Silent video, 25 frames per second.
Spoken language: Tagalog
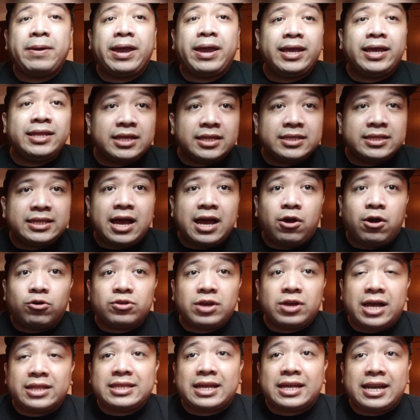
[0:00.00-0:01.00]
maintindihan
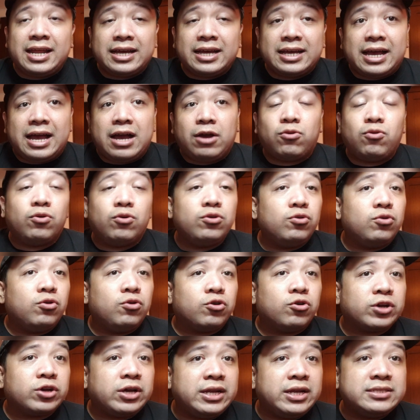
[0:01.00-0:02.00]
ko nga talaga kung
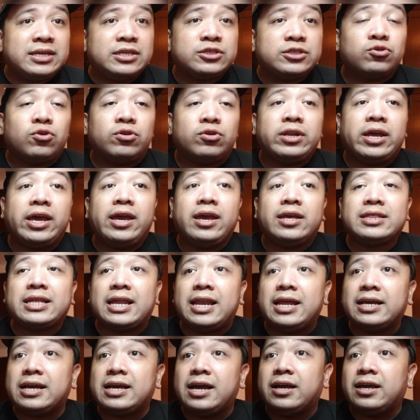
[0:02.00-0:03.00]
yung organisasyon eh
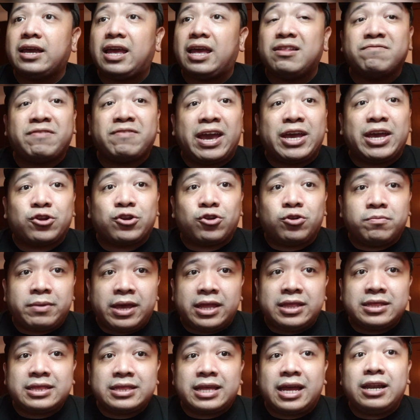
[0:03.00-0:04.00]
talagang
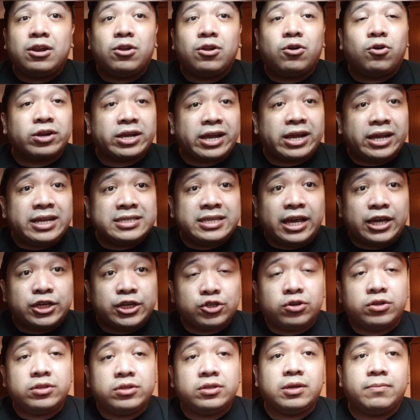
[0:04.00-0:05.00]
environmental
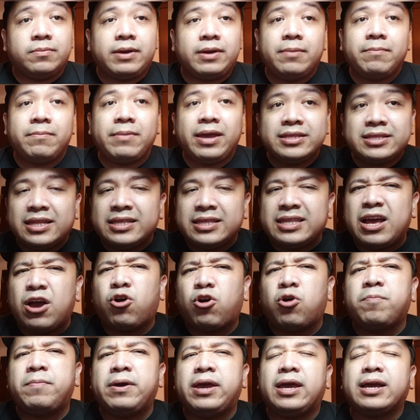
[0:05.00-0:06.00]
organization, 'di ba?
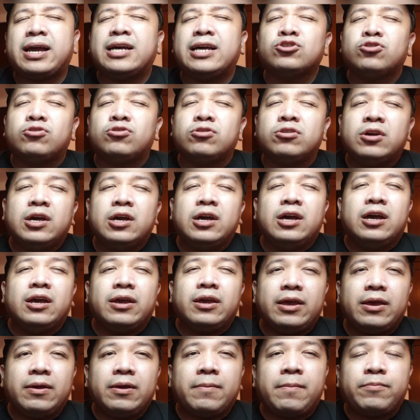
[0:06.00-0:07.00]
Maintindihan ko pa eh. Kaso
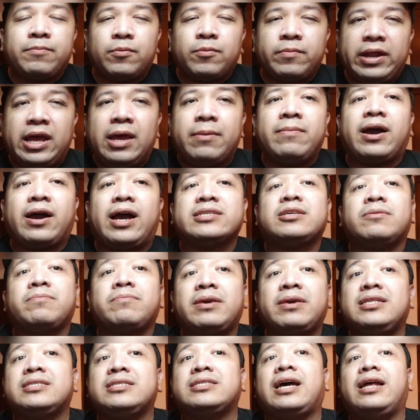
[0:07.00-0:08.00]
ang problema kasi
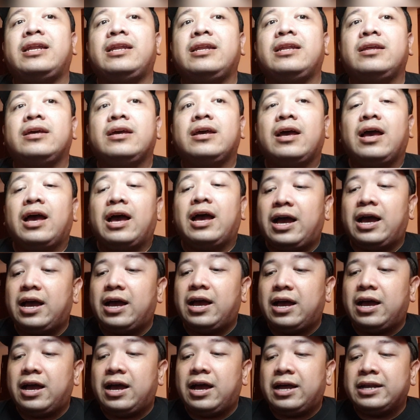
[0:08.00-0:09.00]
minsan
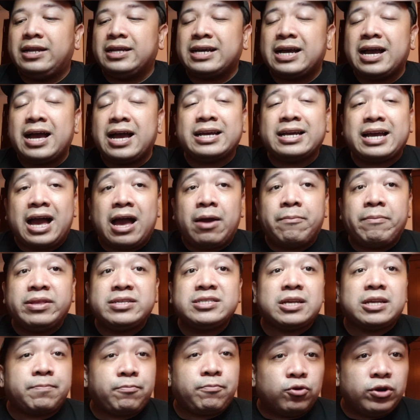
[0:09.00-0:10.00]
uh,
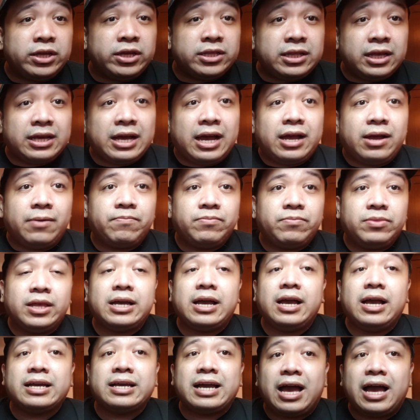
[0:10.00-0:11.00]
nagagamit sa politika,
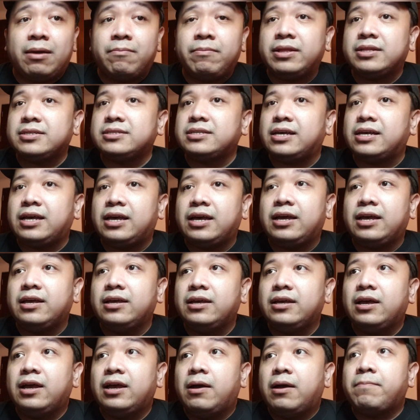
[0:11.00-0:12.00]
nagagamit sa
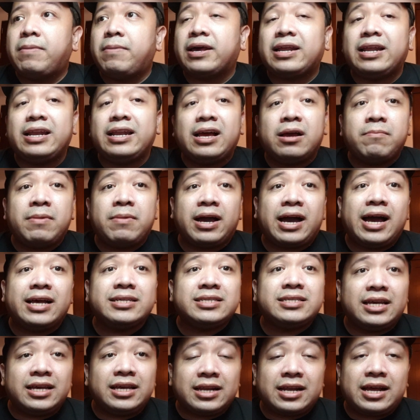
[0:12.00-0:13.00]
para lang
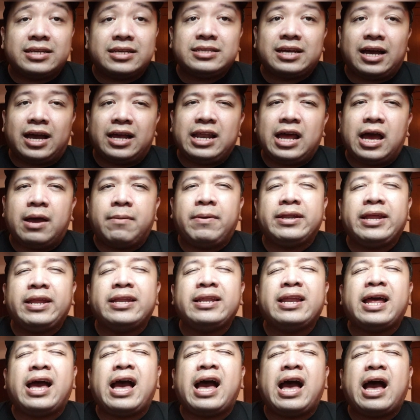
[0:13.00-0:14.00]
makasira sa kalaban.
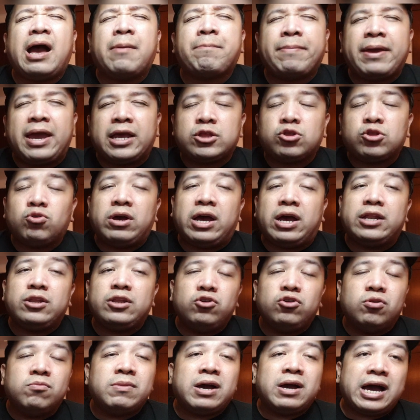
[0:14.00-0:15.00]
And
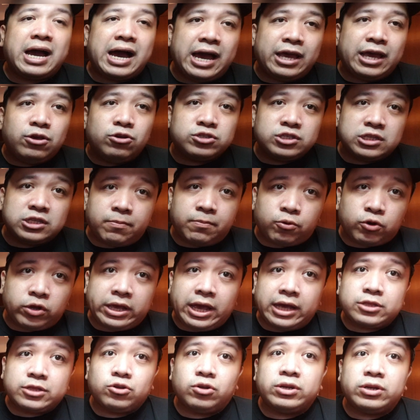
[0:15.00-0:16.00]
naaapektuhan yung maayos na
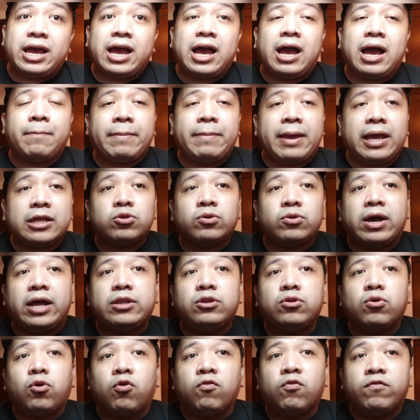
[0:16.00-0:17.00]
proyekto,
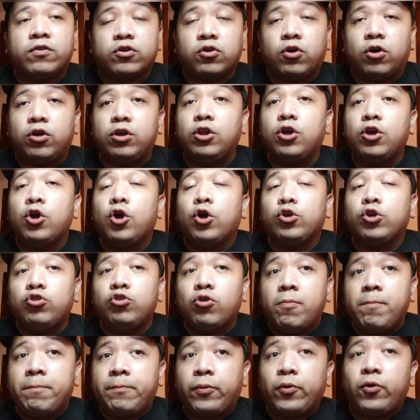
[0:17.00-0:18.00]
naaapektuhan overall
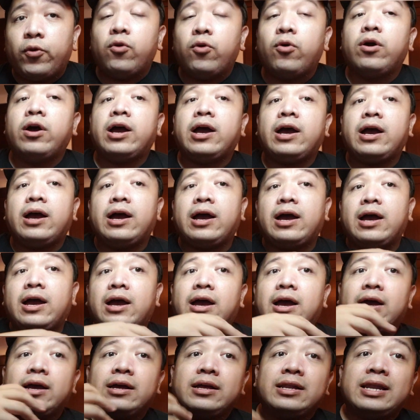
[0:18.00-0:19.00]
yung pong
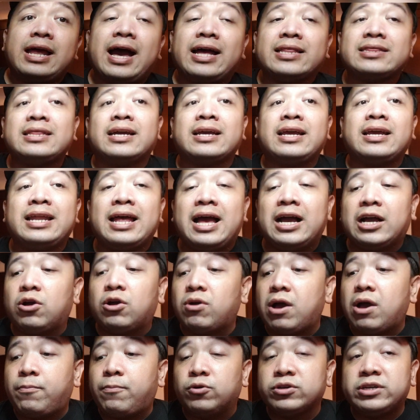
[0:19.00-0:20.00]
uh, lahat ng
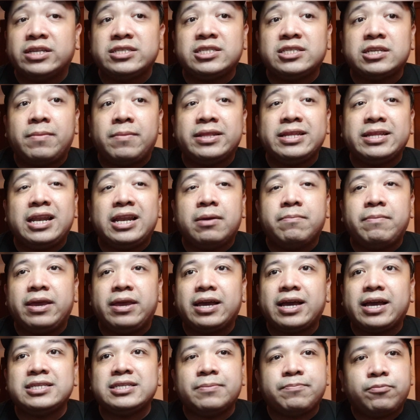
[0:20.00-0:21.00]
ginagawa po dyan sa Manila
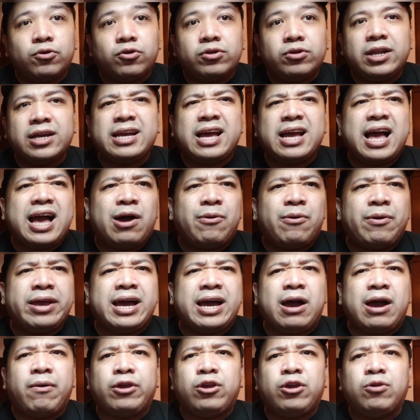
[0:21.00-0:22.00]
Bay. Kasi po, nag aaway
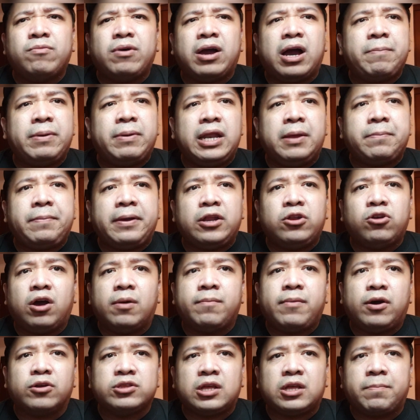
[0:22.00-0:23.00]
away yung mga
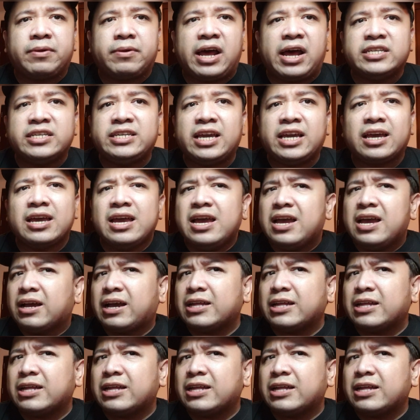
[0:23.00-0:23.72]
Pilipino about the project.